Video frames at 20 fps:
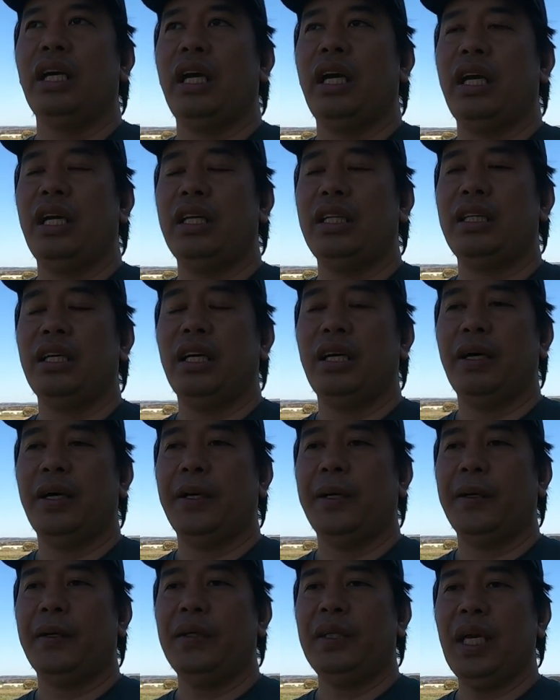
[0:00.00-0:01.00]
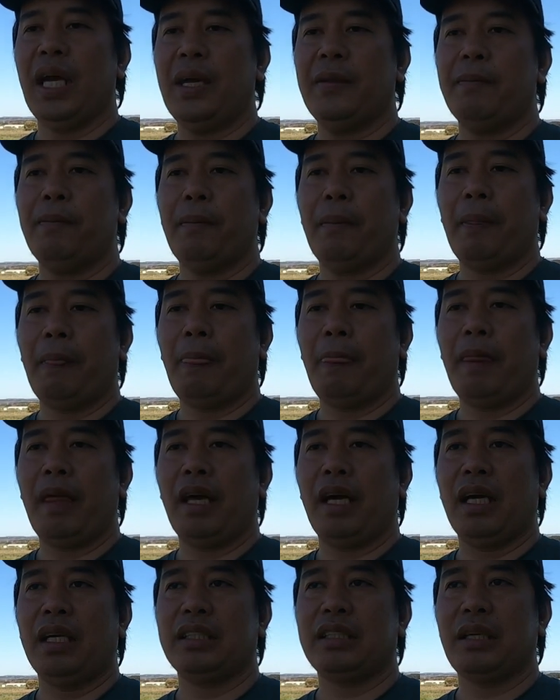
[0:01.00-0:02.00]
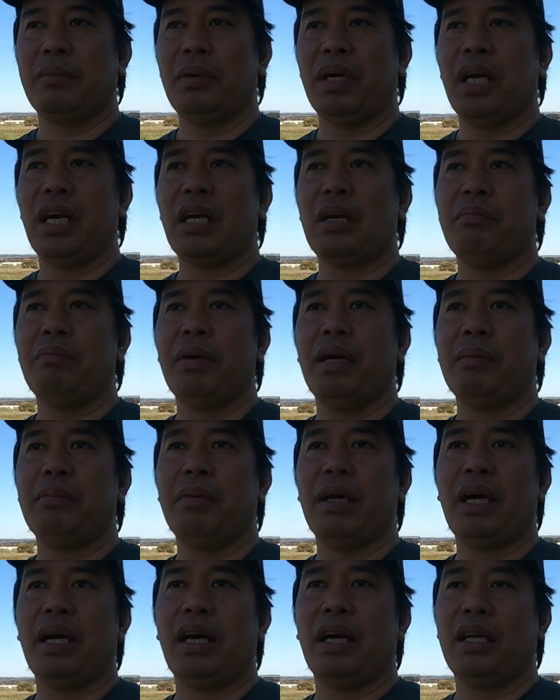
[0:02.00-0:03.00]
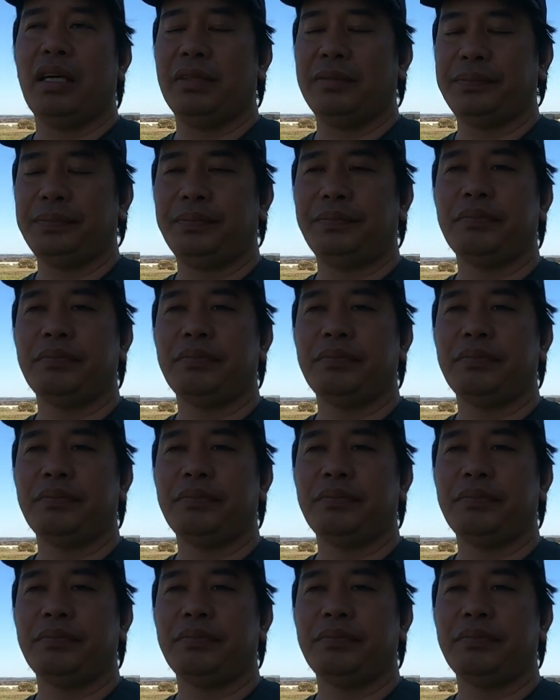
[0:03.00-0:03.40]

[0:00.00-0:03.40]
and uh, yan uh, sa mga kababa uh,